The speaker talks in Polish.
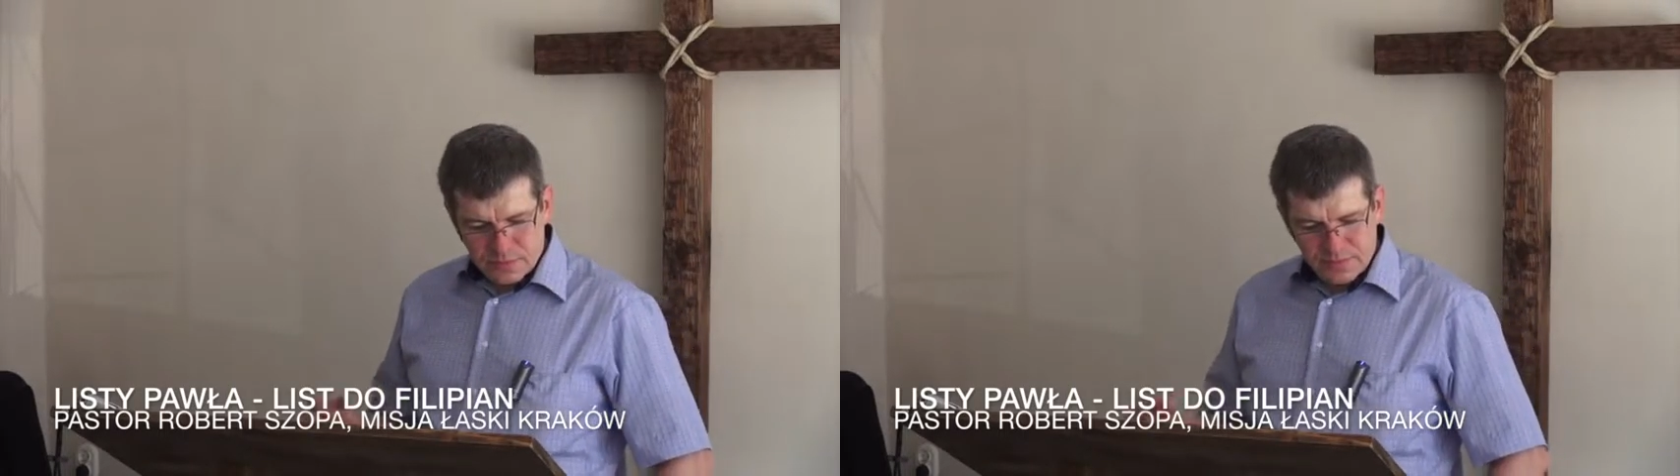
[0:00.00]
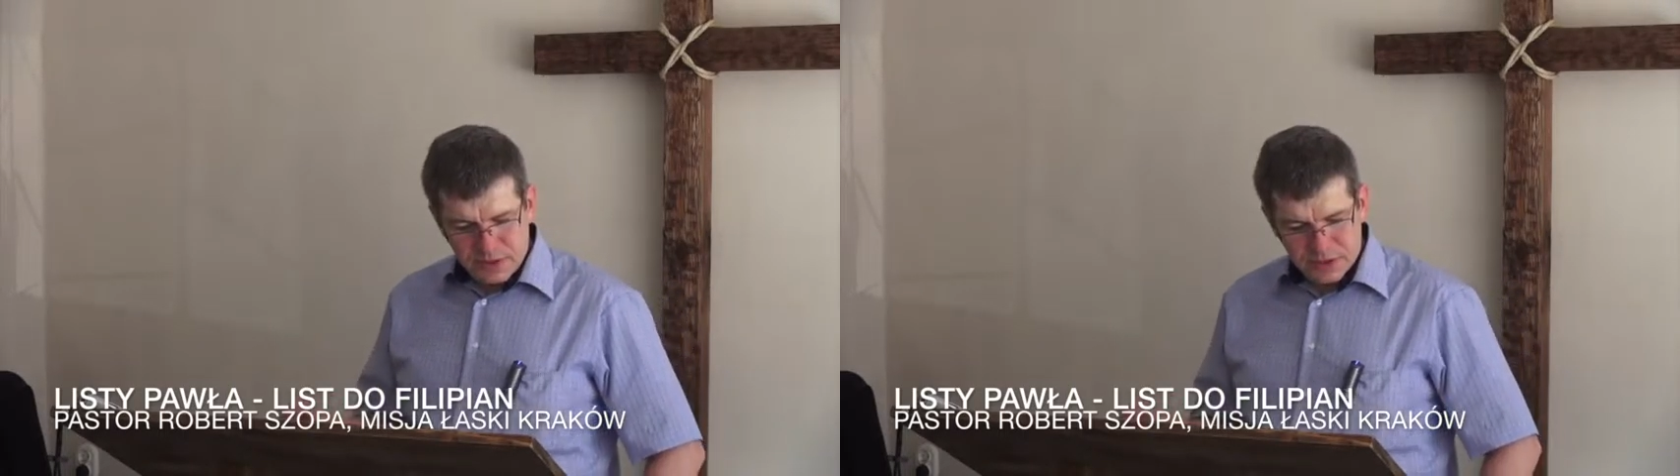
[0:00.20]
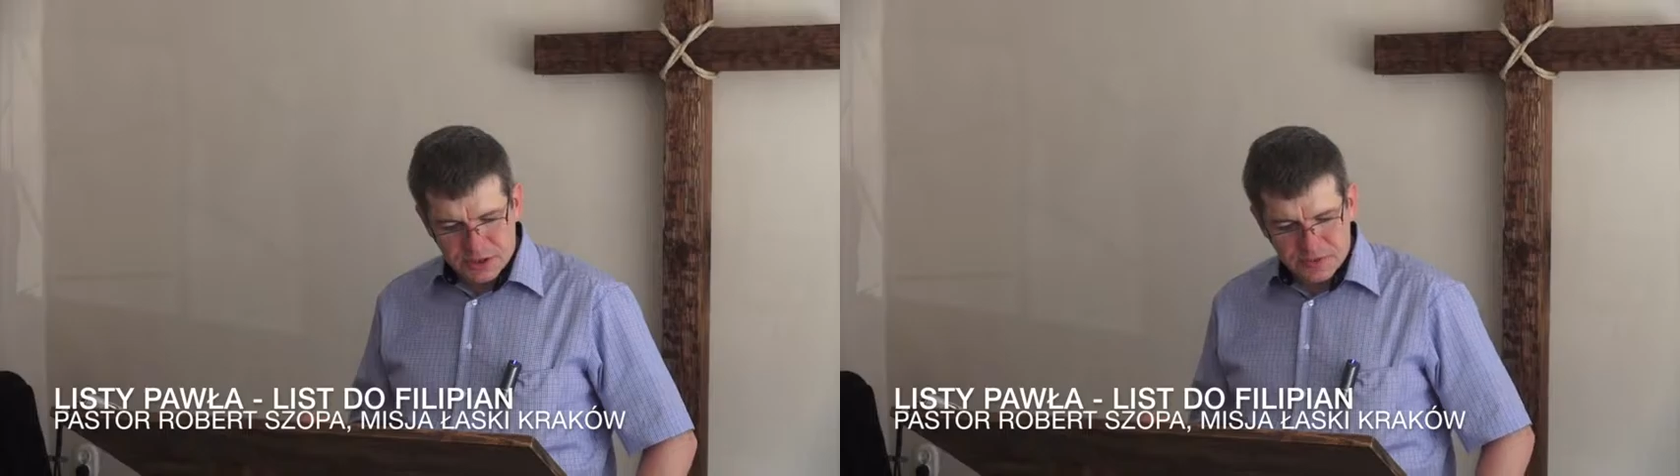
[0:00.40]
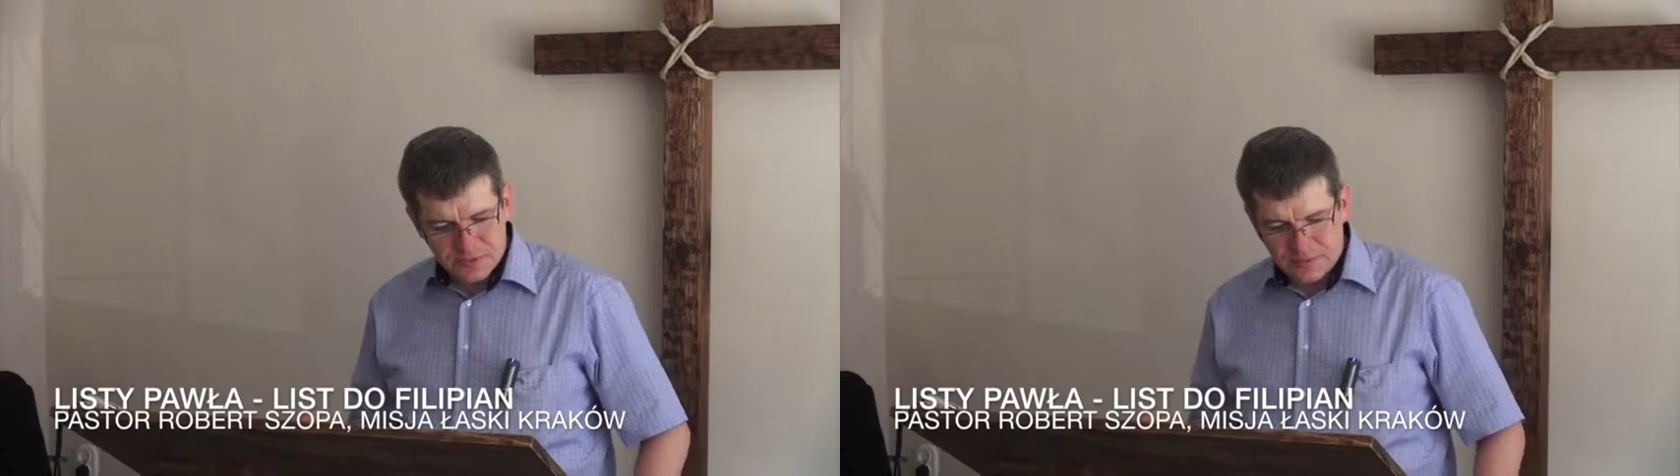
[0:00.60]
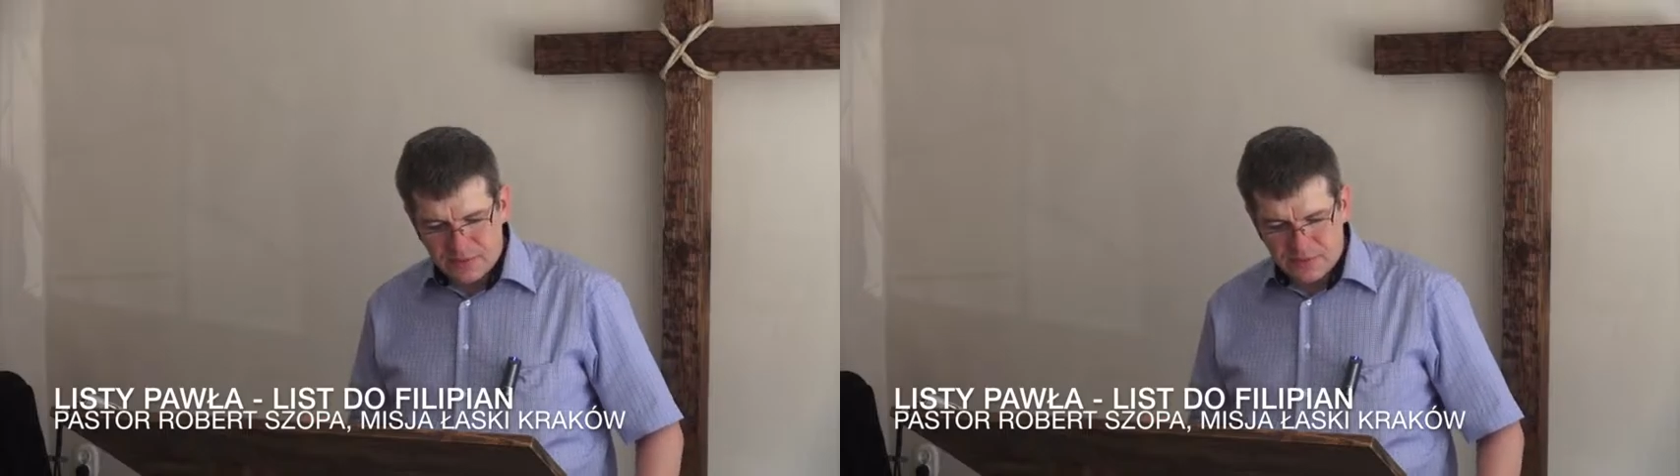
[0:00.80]
Po pierwsze,
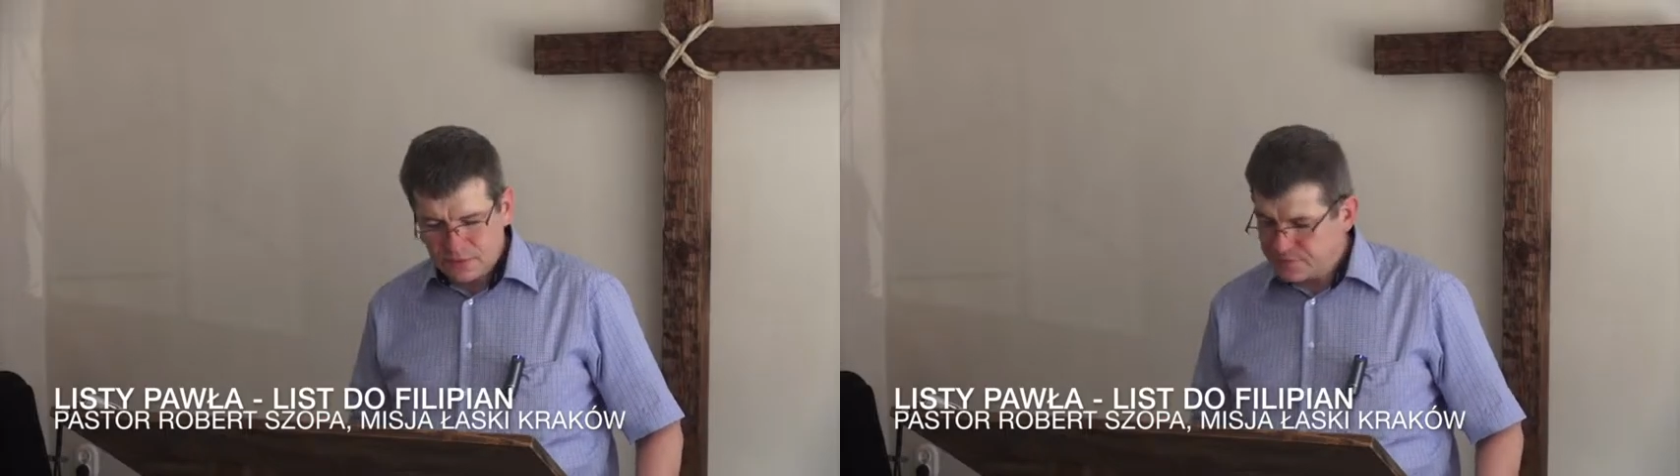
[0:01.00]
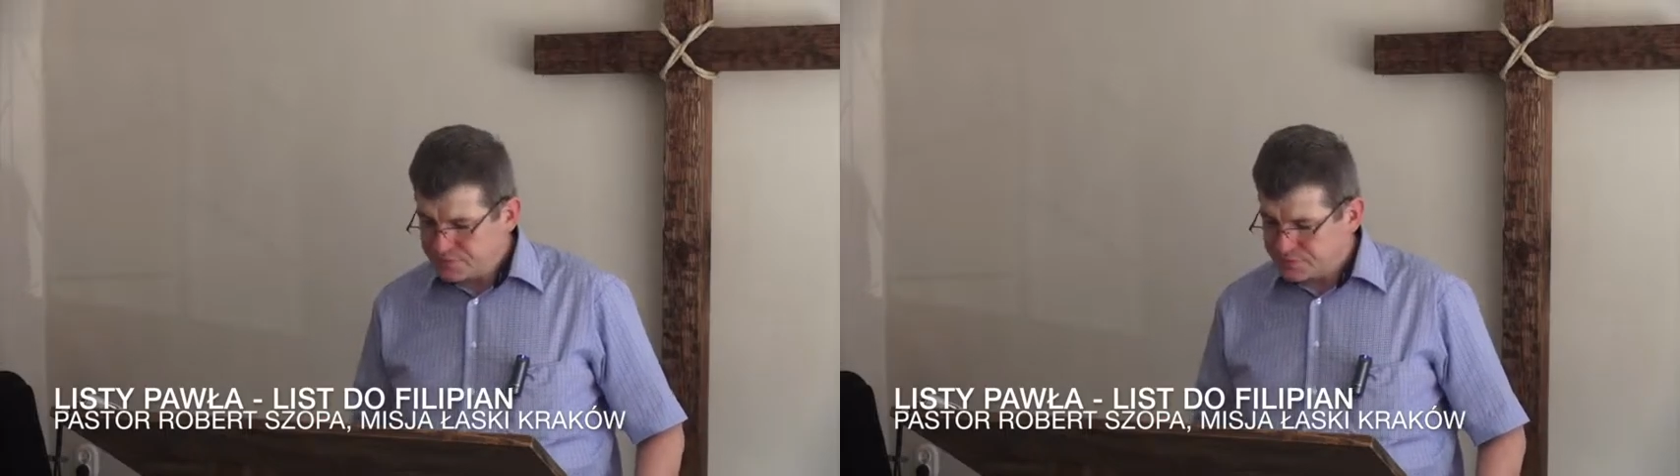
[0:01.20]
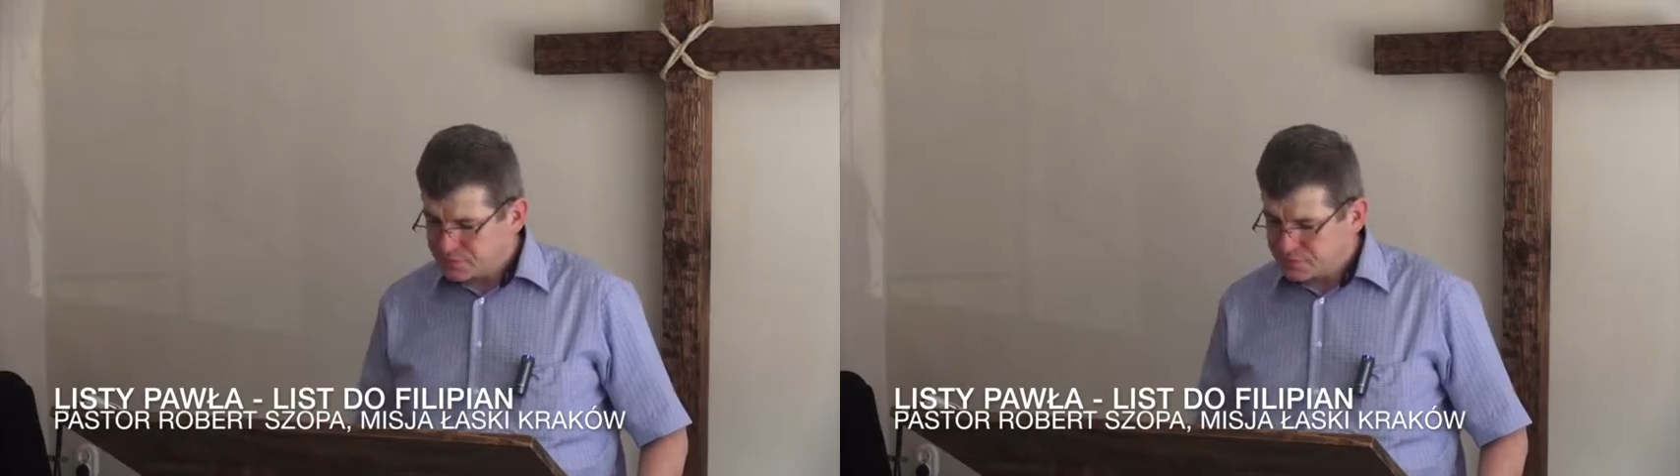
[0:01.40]
Paweł